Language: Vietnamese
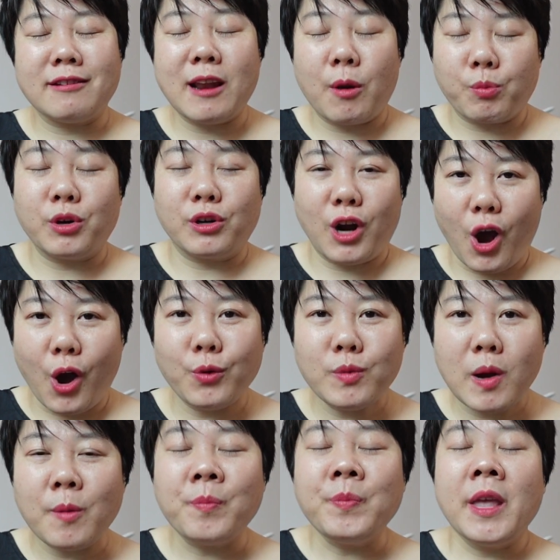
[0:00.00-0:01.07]
đọc được nó đúng
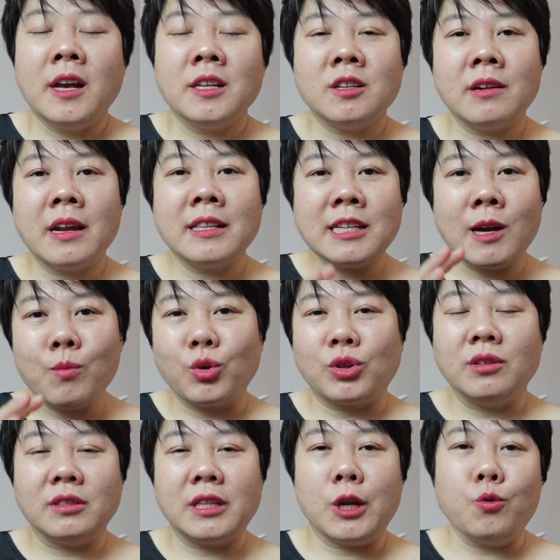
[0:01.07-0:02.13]
không cho nên trong một
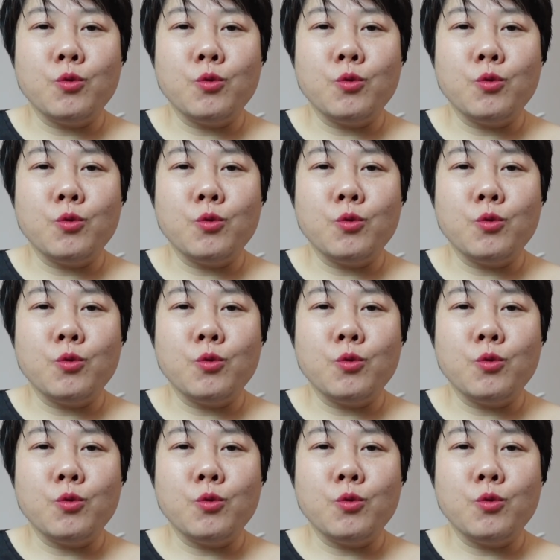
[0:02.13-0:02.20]
từ thì